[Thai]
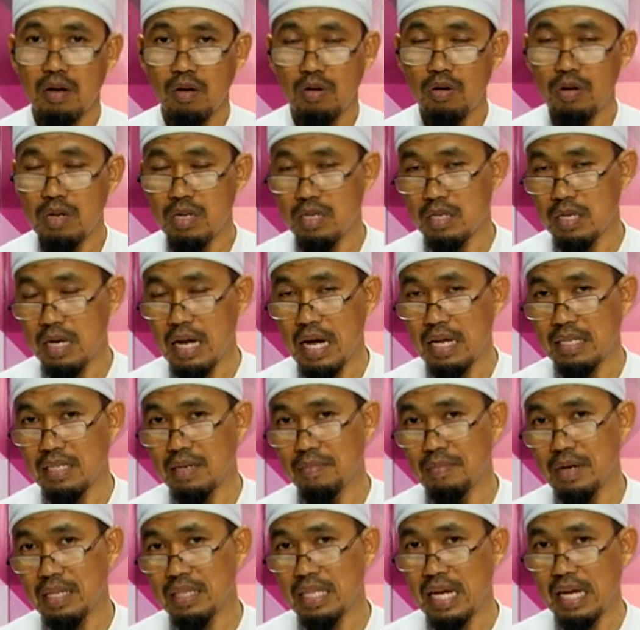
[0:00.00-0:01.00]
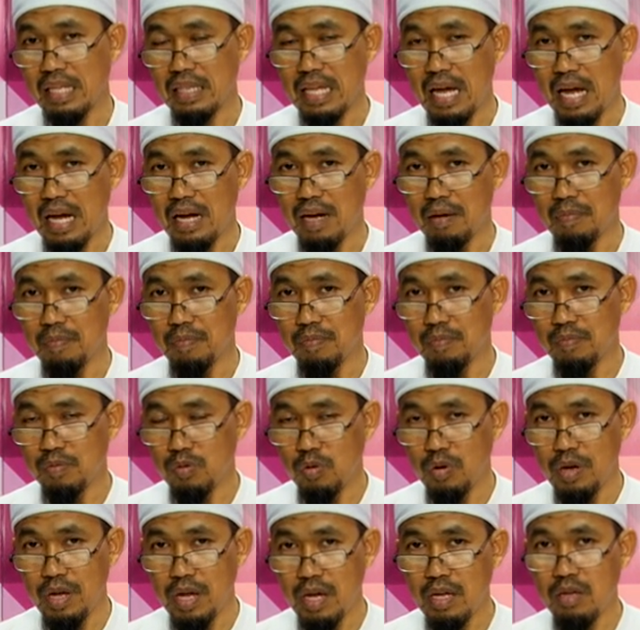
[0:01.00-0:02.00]
คนอื่นอาจจะมาแตกต่างกับ
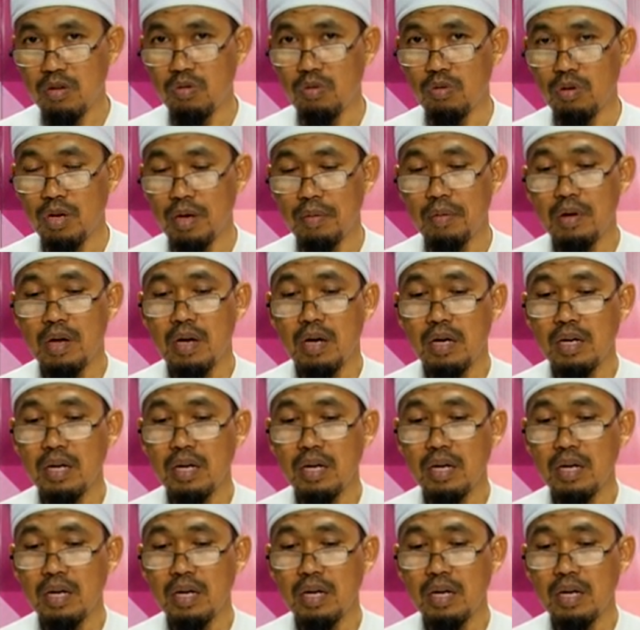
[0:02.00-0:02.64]
ตัวเองอยู่นะครับ